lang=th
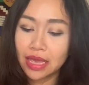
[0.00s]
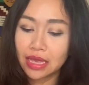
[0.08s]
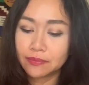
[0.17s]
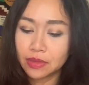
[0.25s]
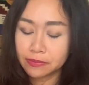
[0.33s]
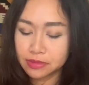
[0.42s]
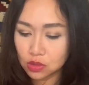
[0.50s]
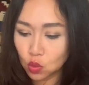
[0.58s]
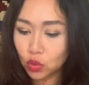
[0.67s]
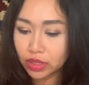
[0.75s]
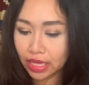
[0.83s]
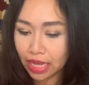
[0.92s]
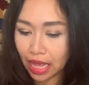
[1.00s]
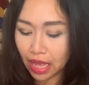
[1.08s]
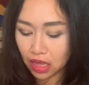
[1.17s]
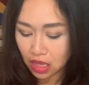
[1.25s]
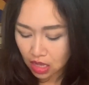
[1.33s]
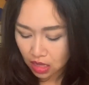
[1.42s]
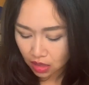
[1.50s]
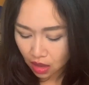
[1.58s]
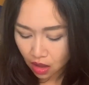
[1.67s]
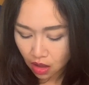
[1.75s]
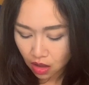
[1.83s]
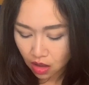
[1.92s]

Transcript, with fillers: กับเนปจูนนะคะก็